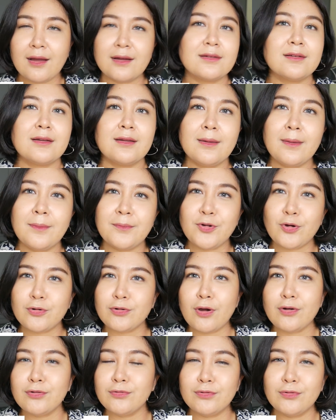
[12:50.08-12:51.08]
กก็น้
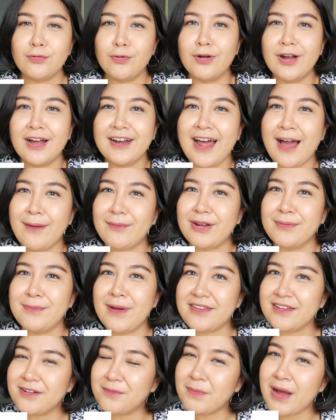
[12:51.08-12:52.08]
องๆหนูๆก็ถามกัน
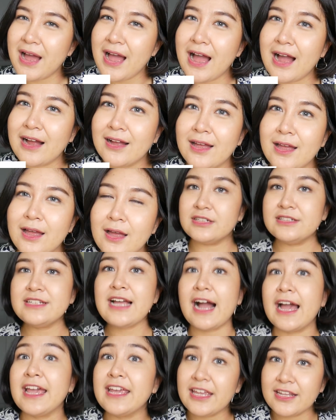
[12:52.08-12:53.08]
มาเยอะมากคืออ
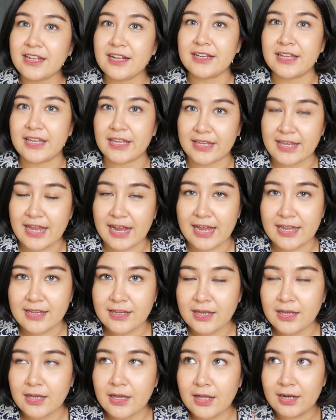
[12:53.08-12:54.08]
ยากให้คิดอย่างนี้อยากให้
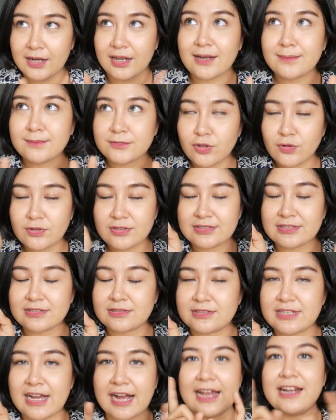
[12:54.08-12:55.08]
เริ่มต้น
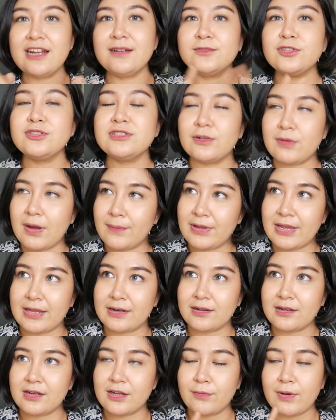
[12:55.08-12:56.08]
จากความคิ
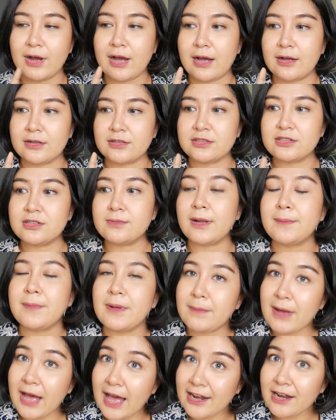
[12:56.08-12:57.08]
ดเลยว่าคือมัน
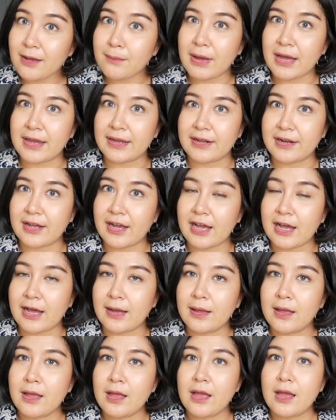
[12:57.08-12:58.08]
เป็นผ้าอนามัยนะคะ
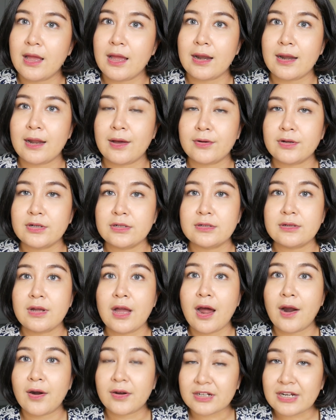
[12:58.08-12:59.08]
แล้วคือ
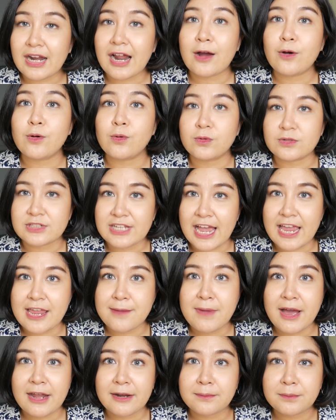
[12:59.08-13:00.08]
เราใช้
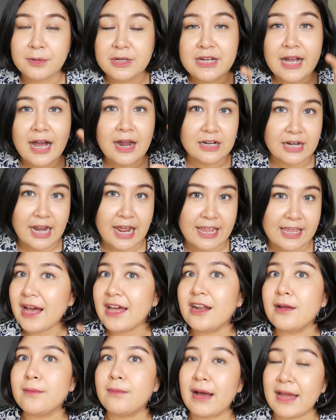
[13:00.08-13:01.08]
มันเพื่ออะไร
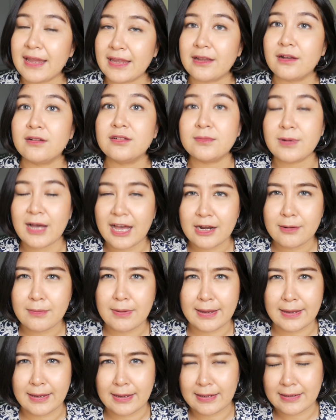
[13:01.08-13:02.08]
ผ้าอนามัยก็คือผ้าอนา
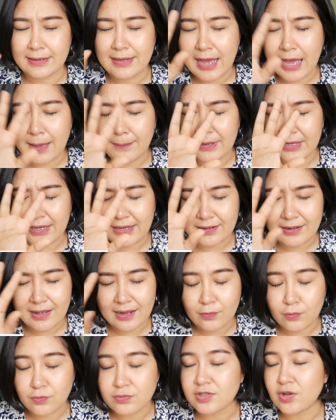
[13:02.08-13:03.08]
มัยอย่าไปคิดอ
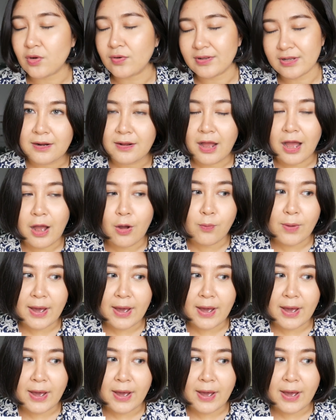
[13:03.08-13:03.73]
กุศลเอา